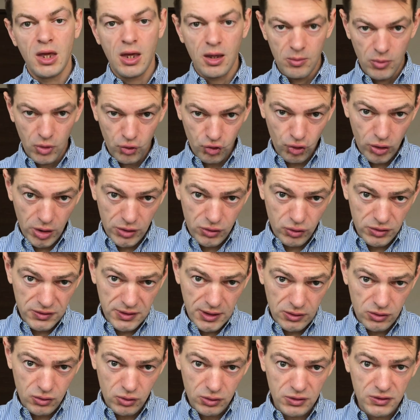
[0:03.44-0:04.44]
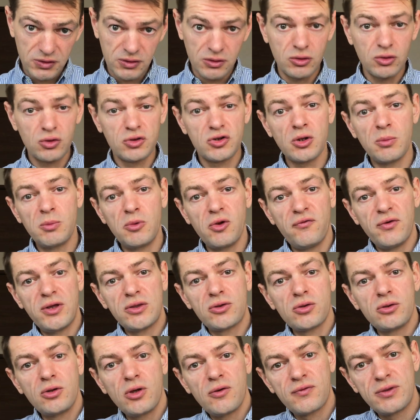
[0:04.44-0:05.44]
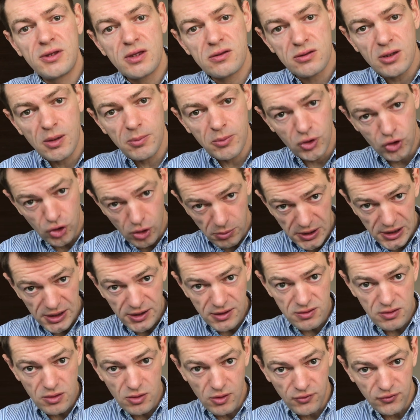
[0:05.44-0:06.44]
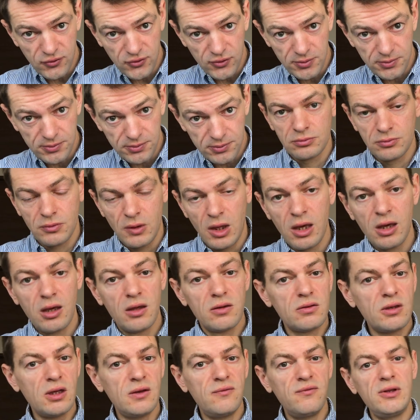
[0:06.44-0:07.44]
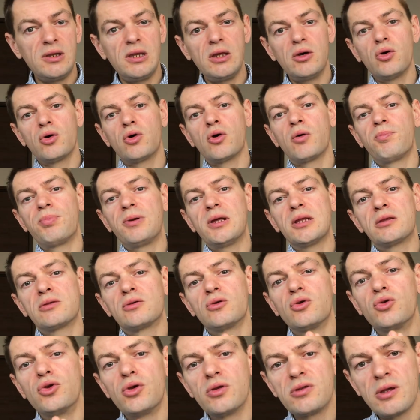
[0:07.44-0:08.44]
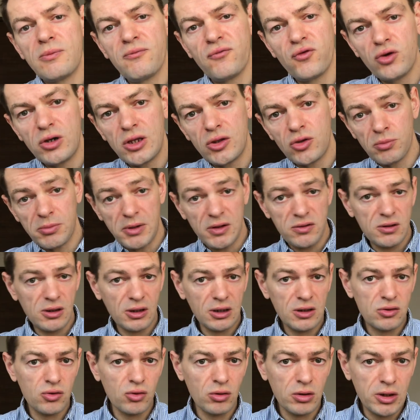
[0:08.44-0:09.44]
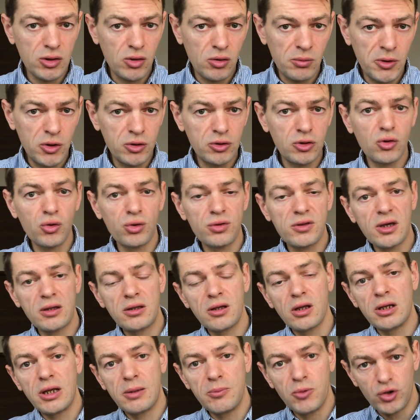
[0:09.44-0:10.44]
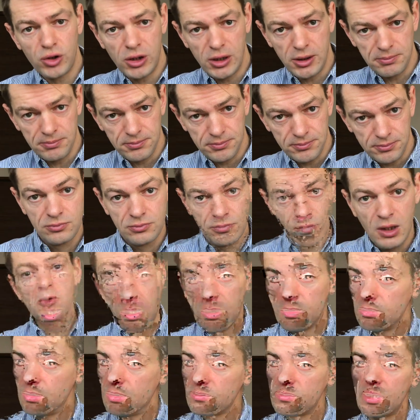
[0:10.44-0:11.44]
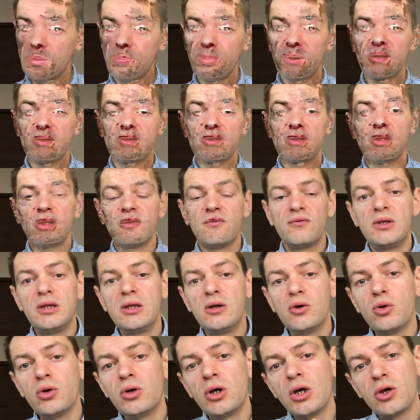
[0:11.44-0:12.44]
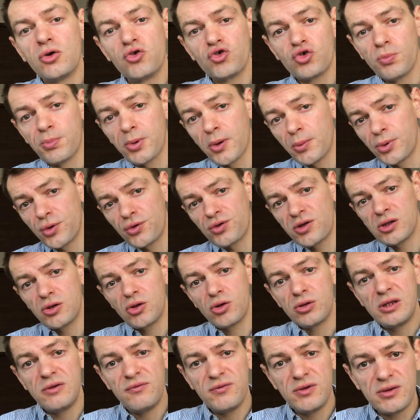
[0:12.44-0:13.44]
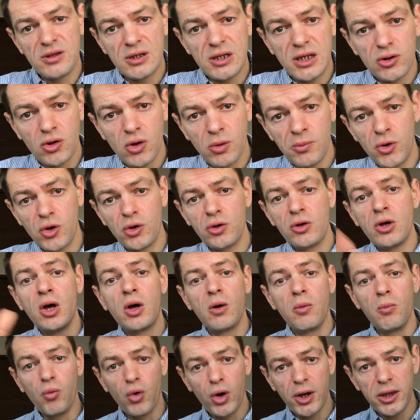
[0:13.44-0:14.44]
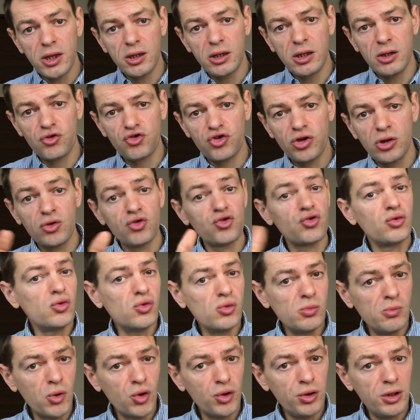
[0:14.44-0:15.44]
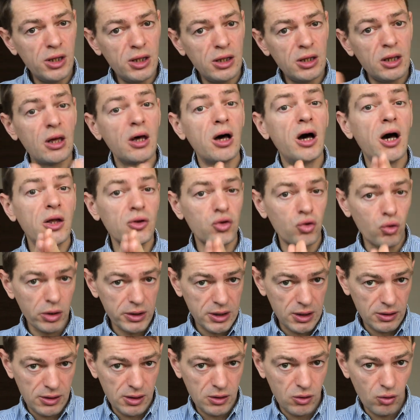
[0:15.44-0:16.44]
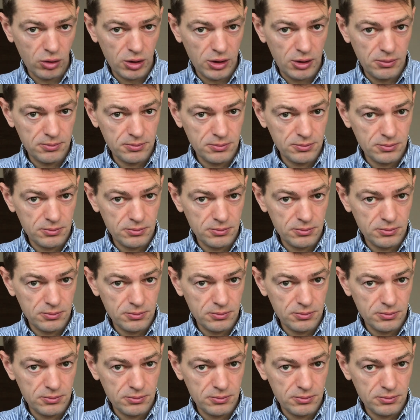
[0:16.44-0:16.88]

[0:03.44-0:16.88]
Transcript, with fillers: Bonjour à toutes et à tous, nous sommes le 29 décembre 2019. Cette vidéo complète le deuxième volet de ma série sur les communs concernant la monnaie. Dans cette précédente vidéo, je proposais de diviser les communs moyens d'échange ou monnaie en trois catégories.